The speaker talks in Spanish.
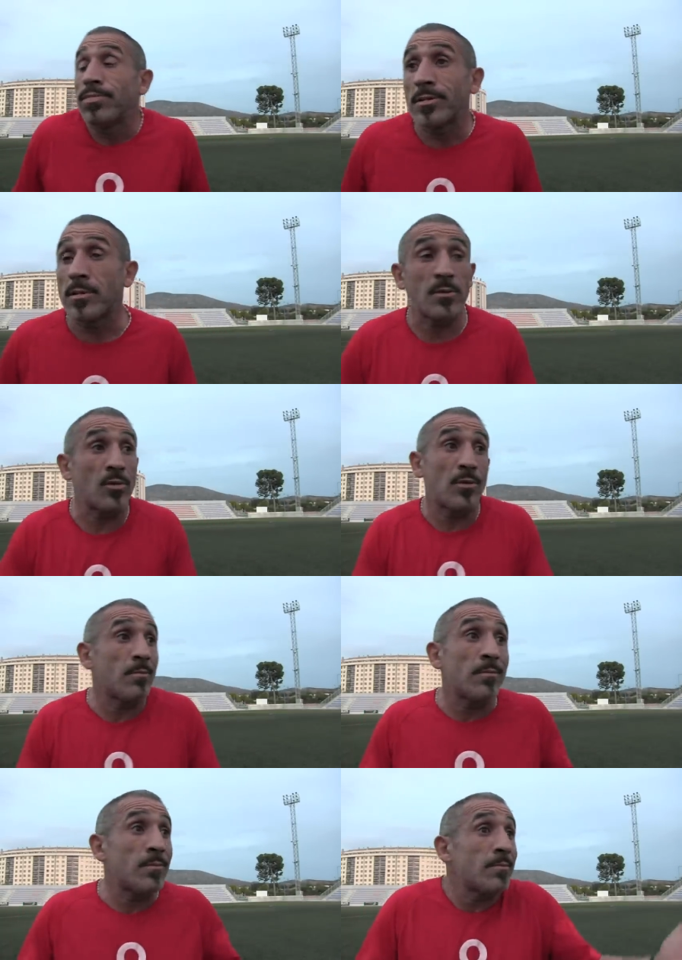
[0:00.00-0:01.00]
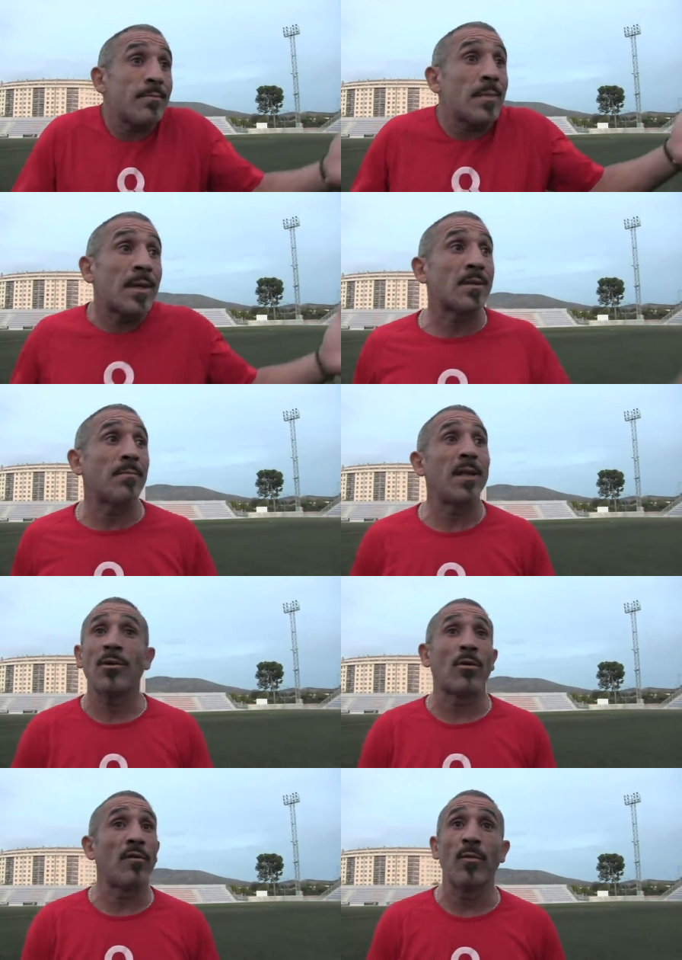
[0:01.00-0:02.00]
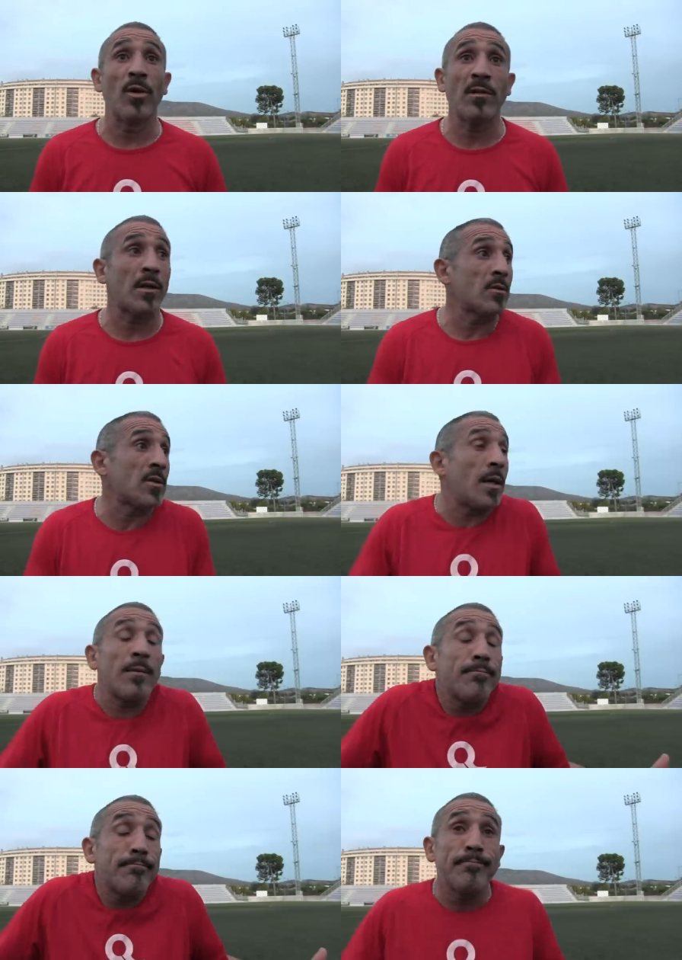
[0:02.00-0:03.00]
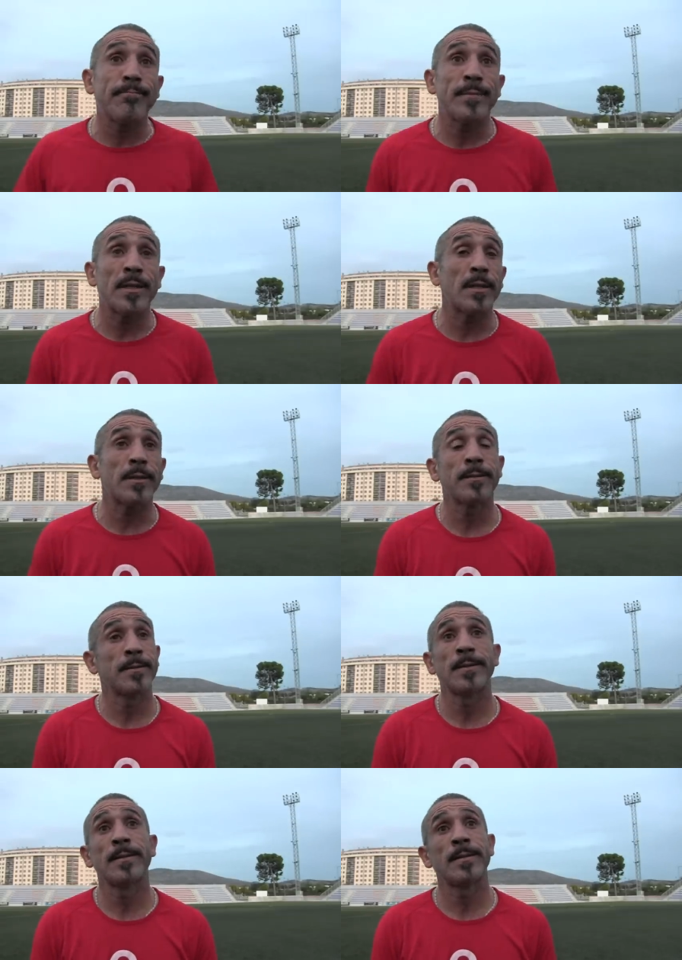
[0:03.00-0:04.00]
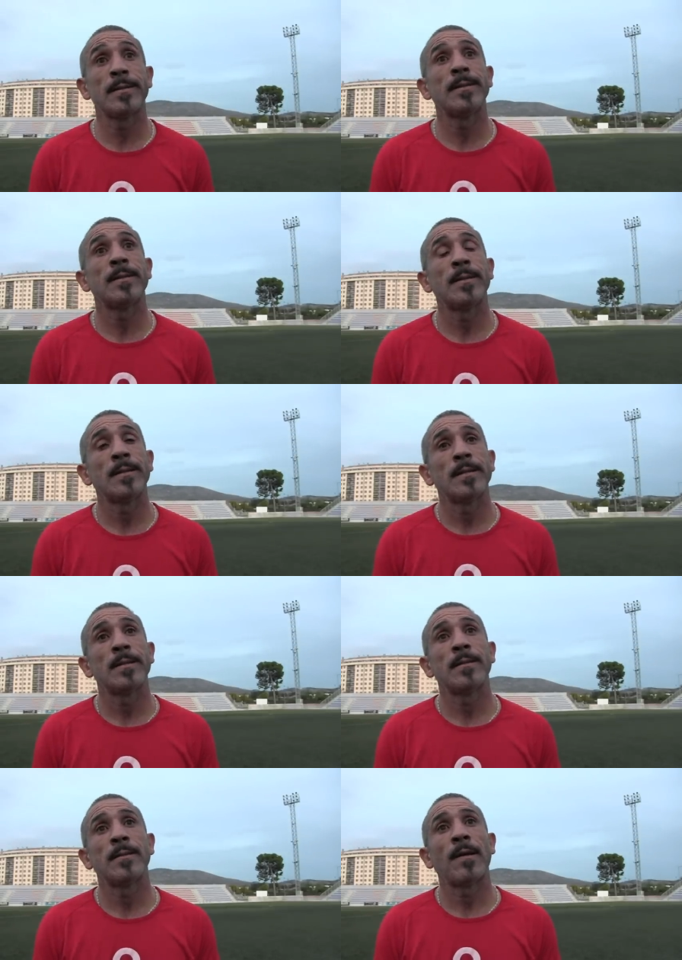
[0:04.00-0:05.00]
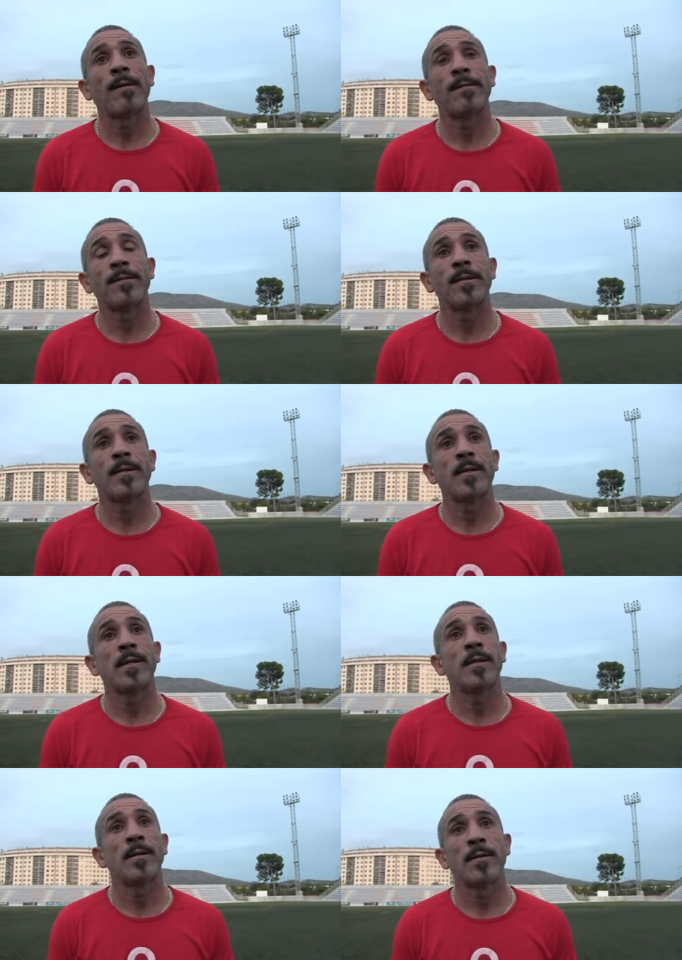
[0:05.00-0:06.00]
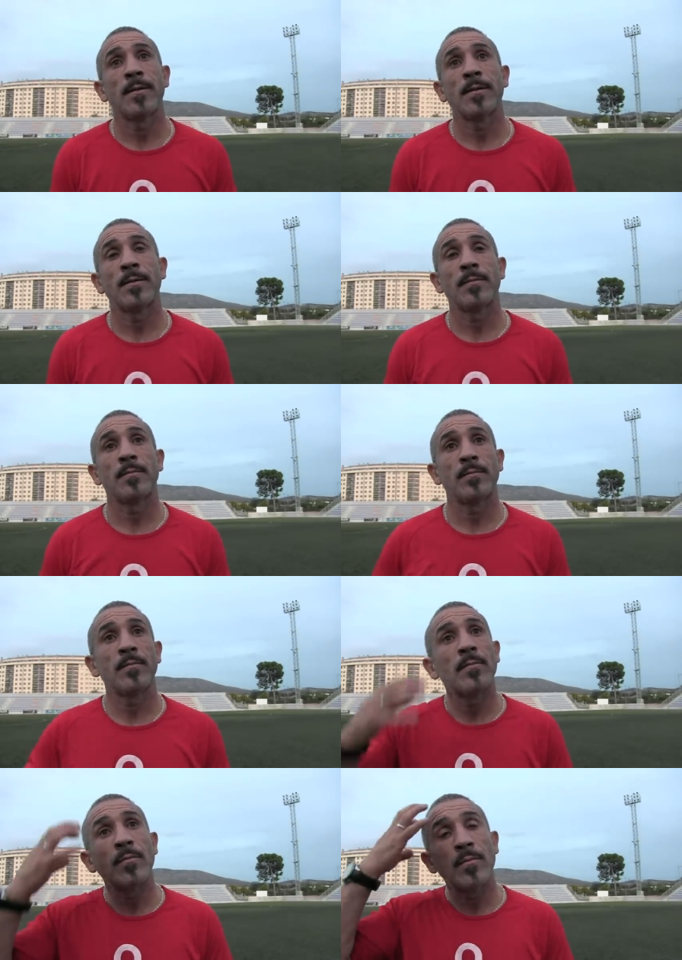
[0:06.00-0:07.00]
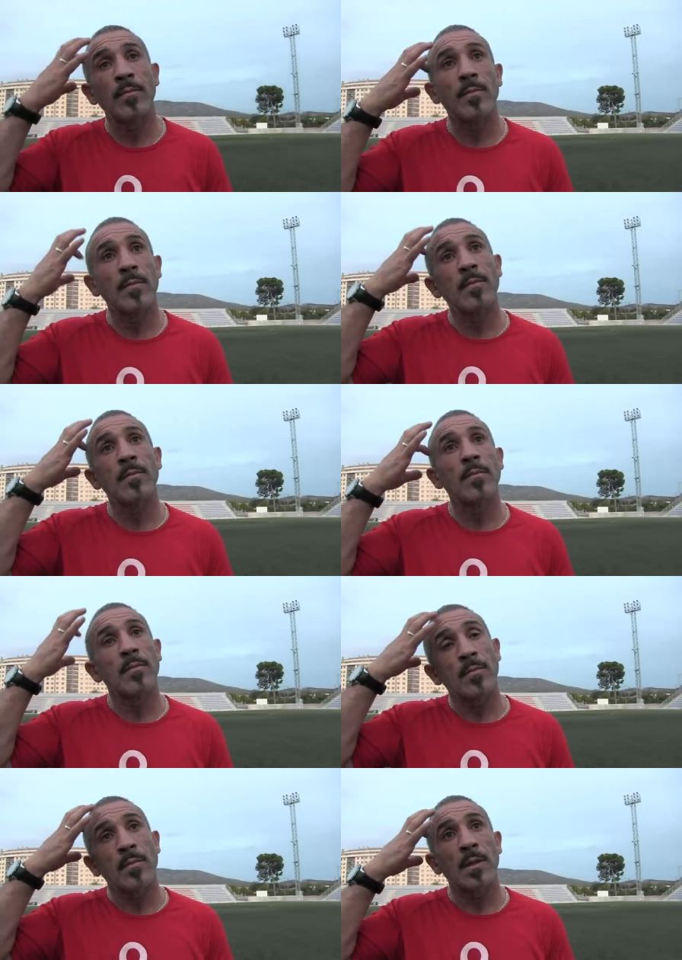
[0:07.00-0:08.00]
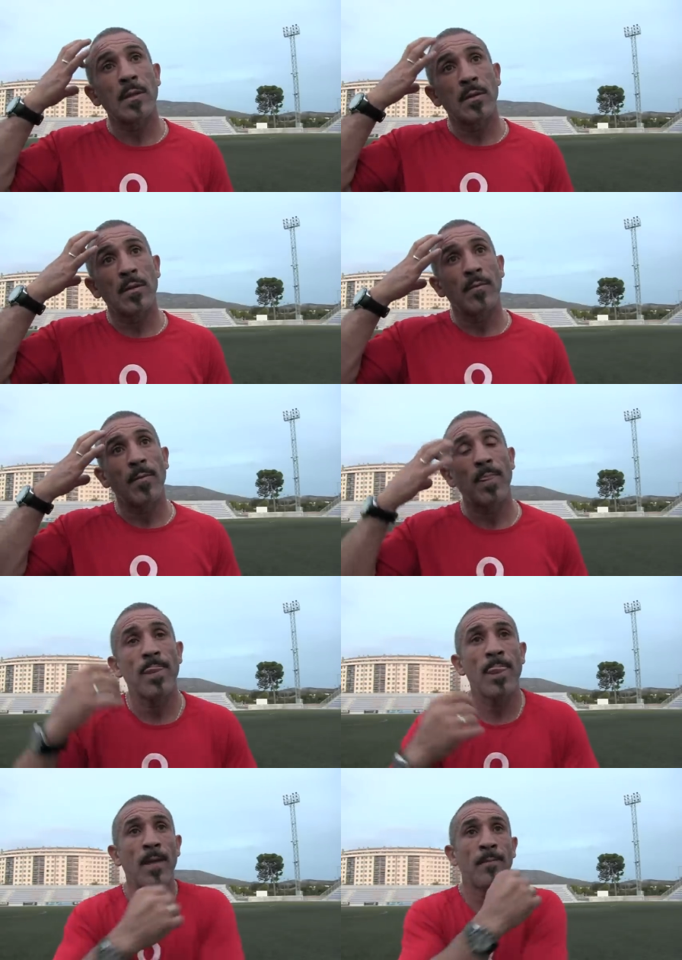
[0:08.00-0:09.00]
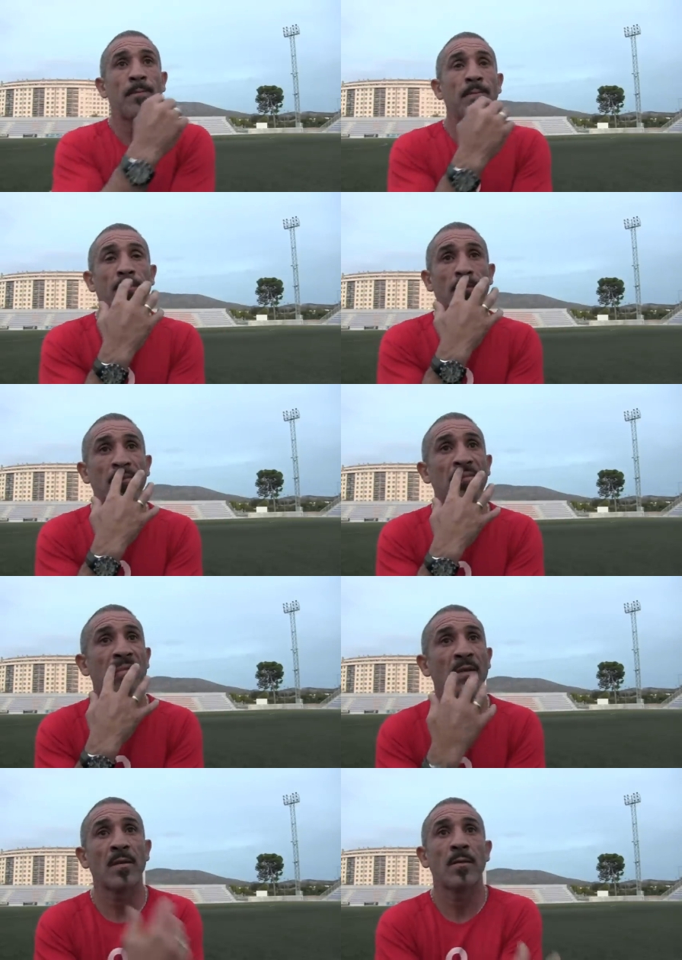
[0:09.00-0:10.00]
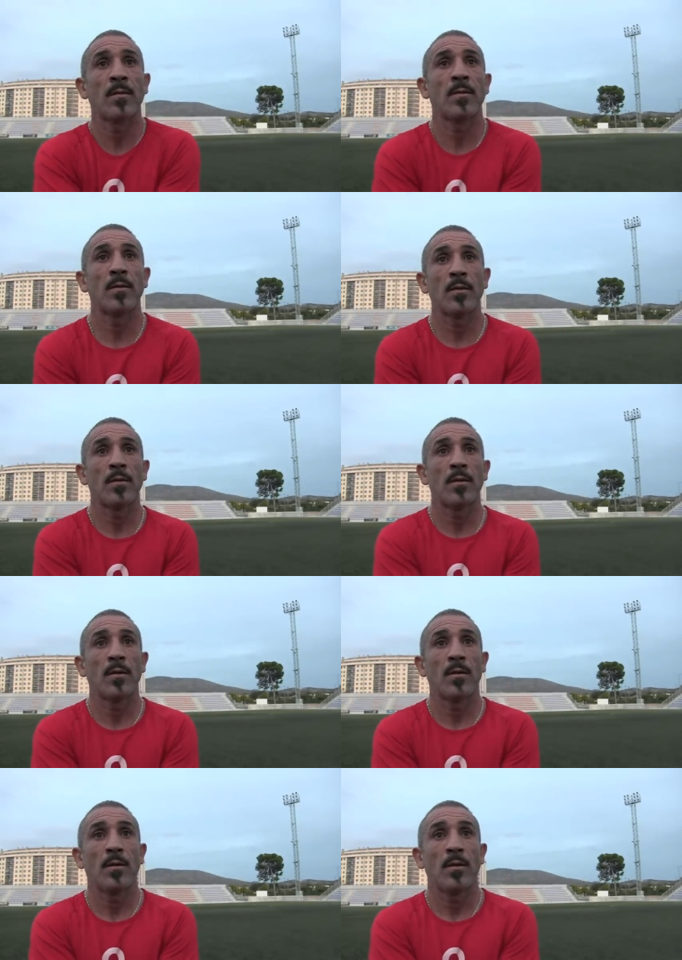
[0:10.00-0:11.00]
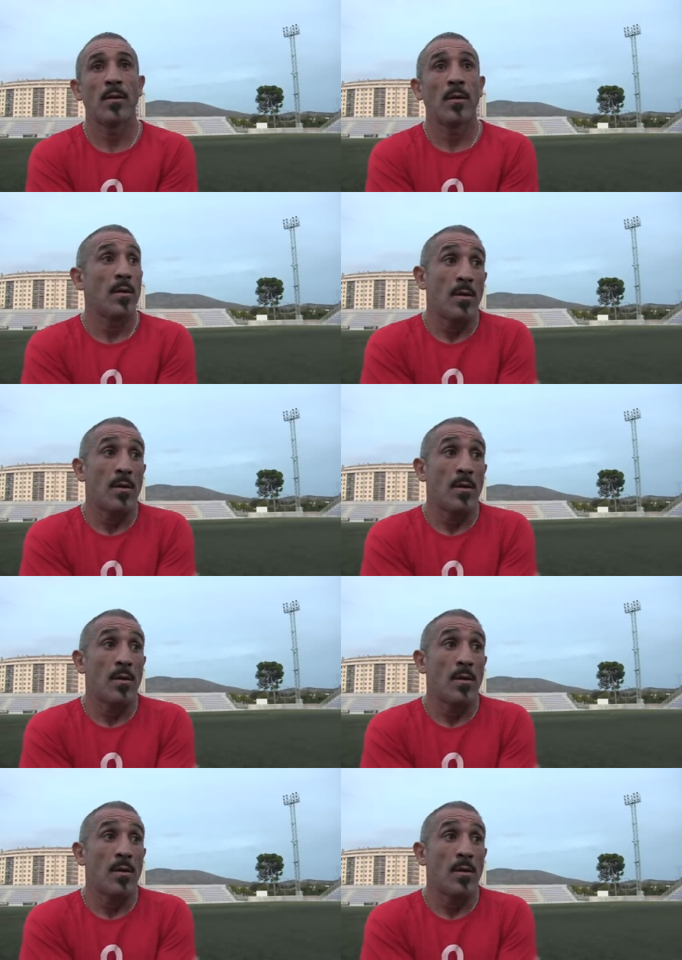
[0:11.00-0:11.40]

pues eso es que es mérito de los futbolistas, o sea... Eh. Muy importante que pese a las bajas, los dos cambios que hubo en la alineación respecto al partido aquí en casa, que mantengan el nivel de los anteriores compañeros.